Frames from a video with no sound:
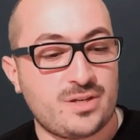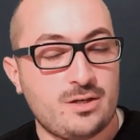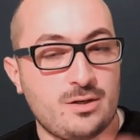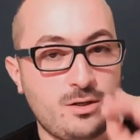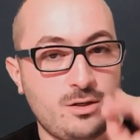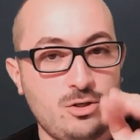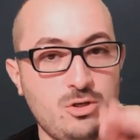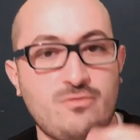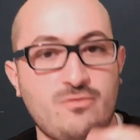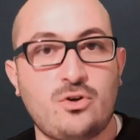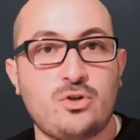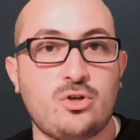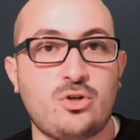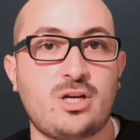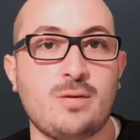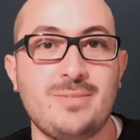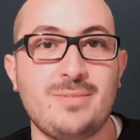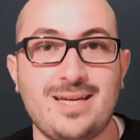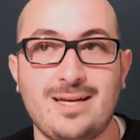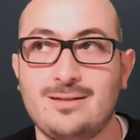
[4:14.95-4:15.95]
io voglio che
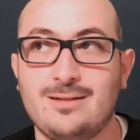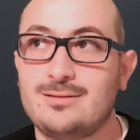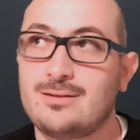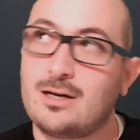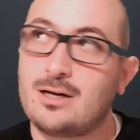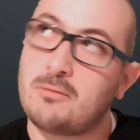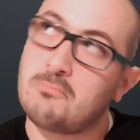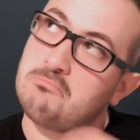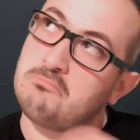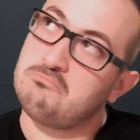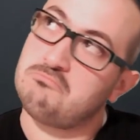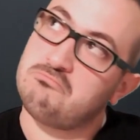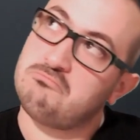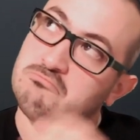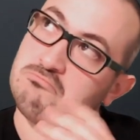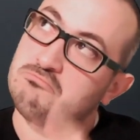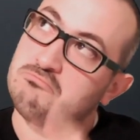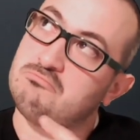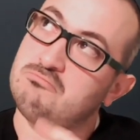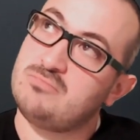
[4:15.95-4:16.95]
mi entra
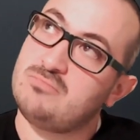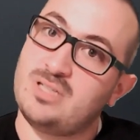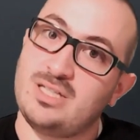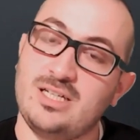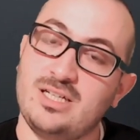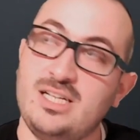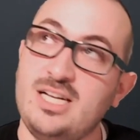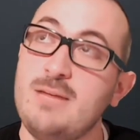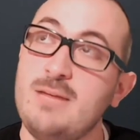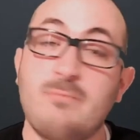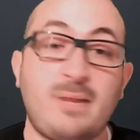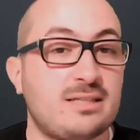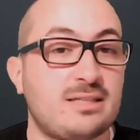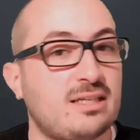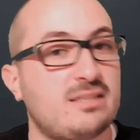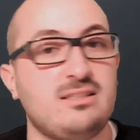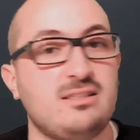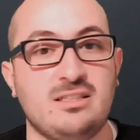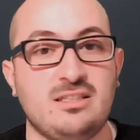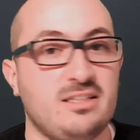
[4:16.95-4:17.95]
le
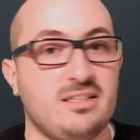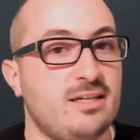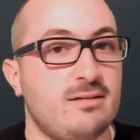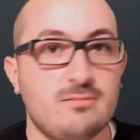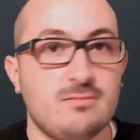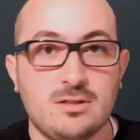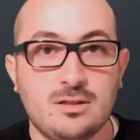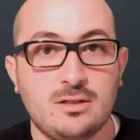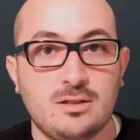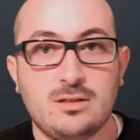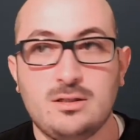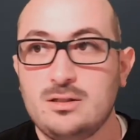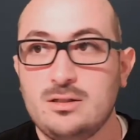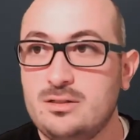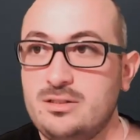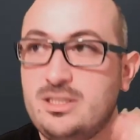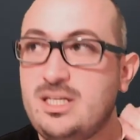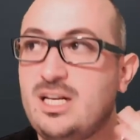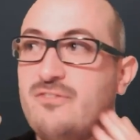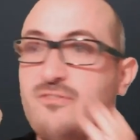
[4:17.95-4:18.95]
patatine
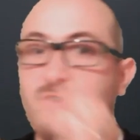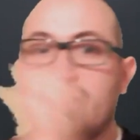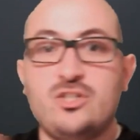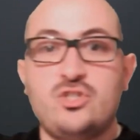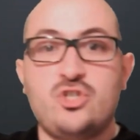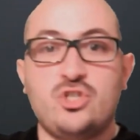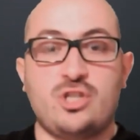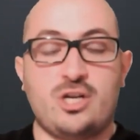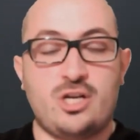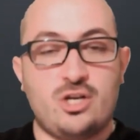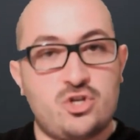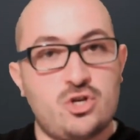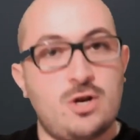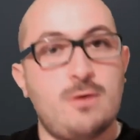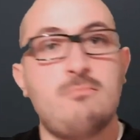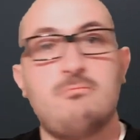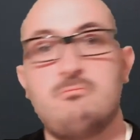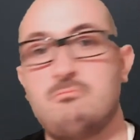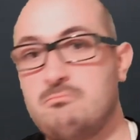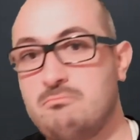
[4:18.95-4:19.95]
nella friggitrice,
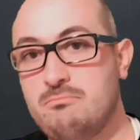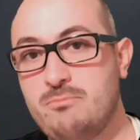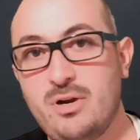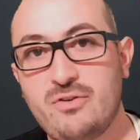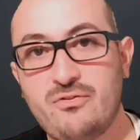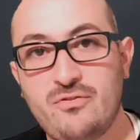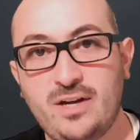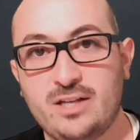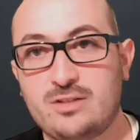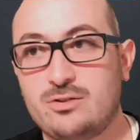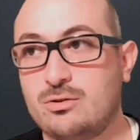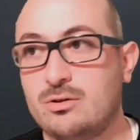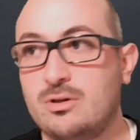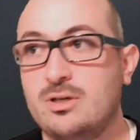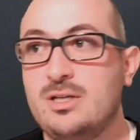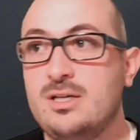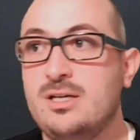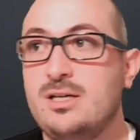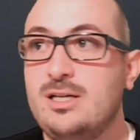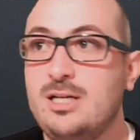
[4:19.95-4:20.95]
perfetto,
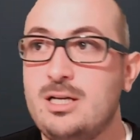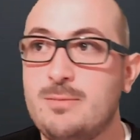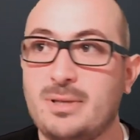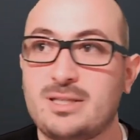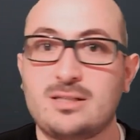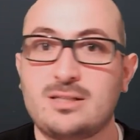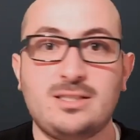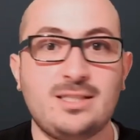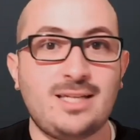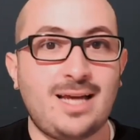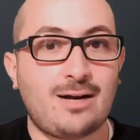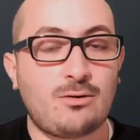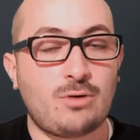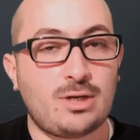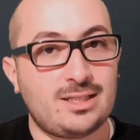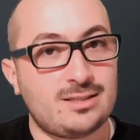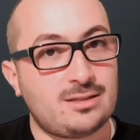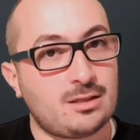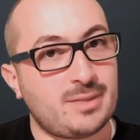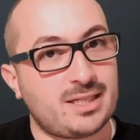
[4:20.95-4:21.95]
le patatine hanno una
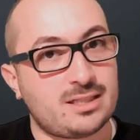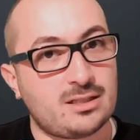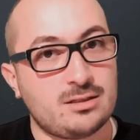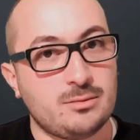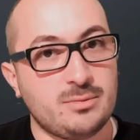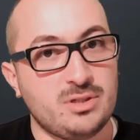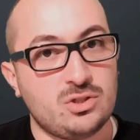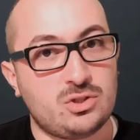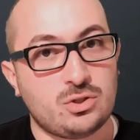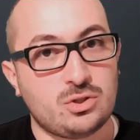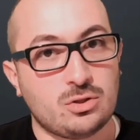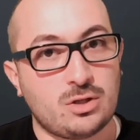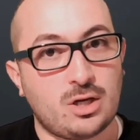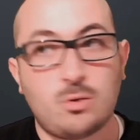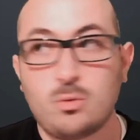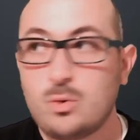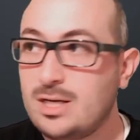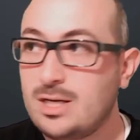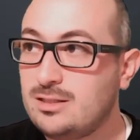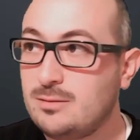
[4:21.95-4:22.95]
determinata dimensione,
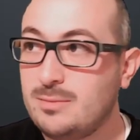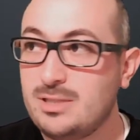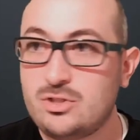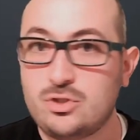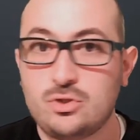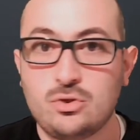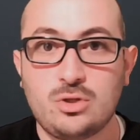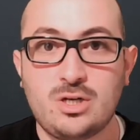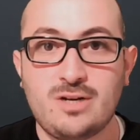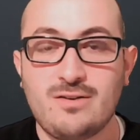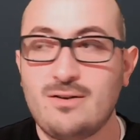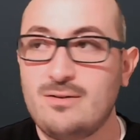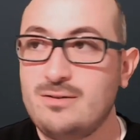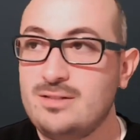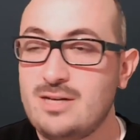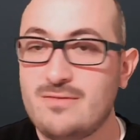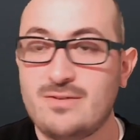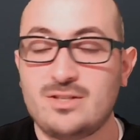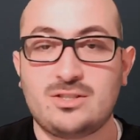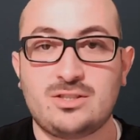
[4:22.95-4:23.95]
quella dimensione
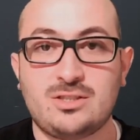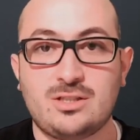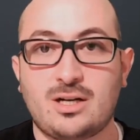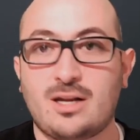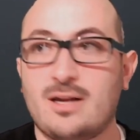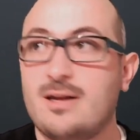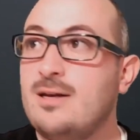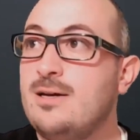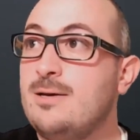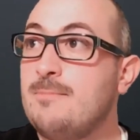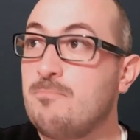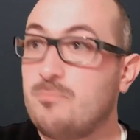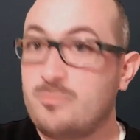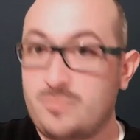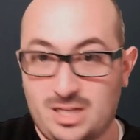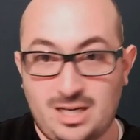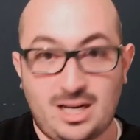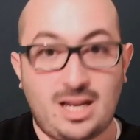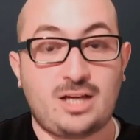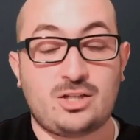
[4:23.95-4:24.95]
deve essere
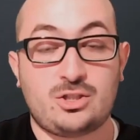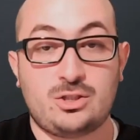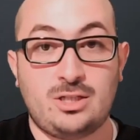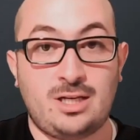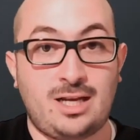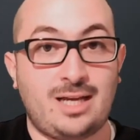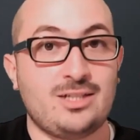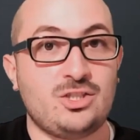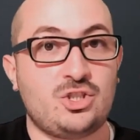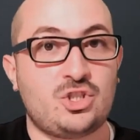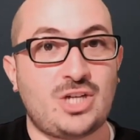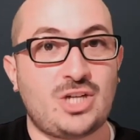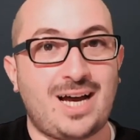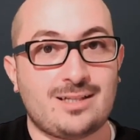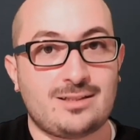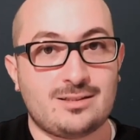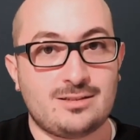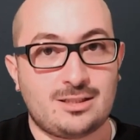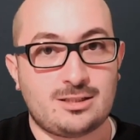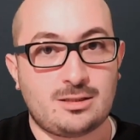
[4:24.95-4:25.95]
la- lanciata
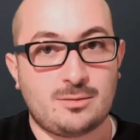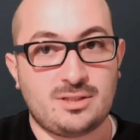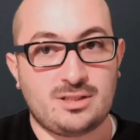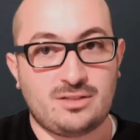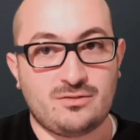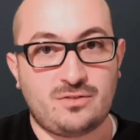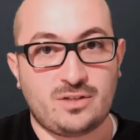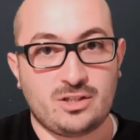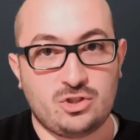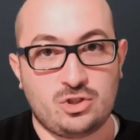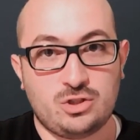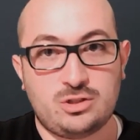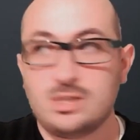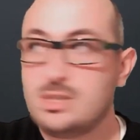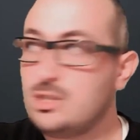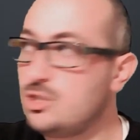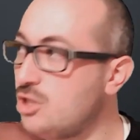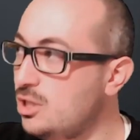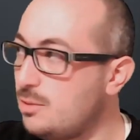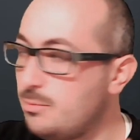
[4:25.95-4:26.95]
direttamente in
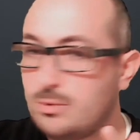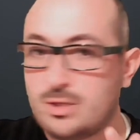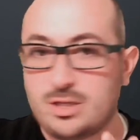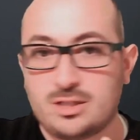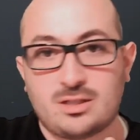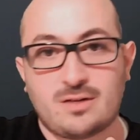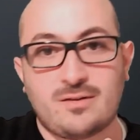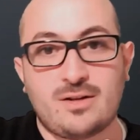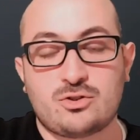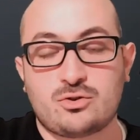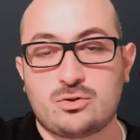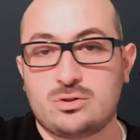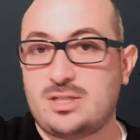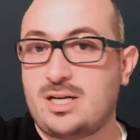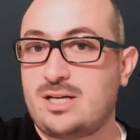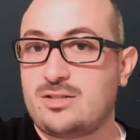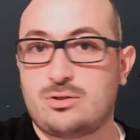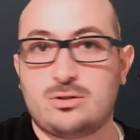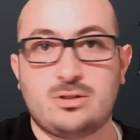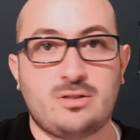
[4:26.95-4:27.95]
friggitrice, poi attraverso il
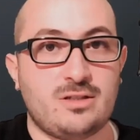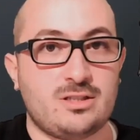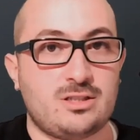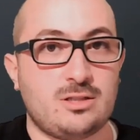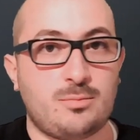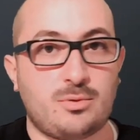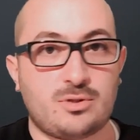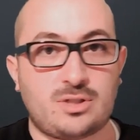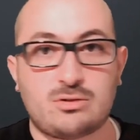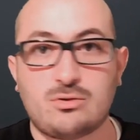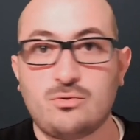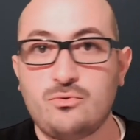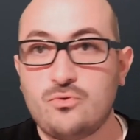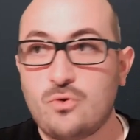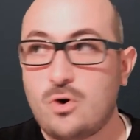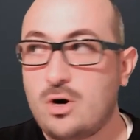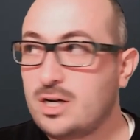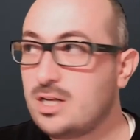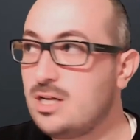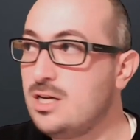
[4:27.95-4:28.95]
nastro deve essere portato
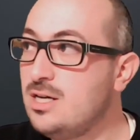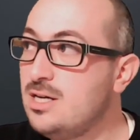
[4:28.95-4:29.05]
fuori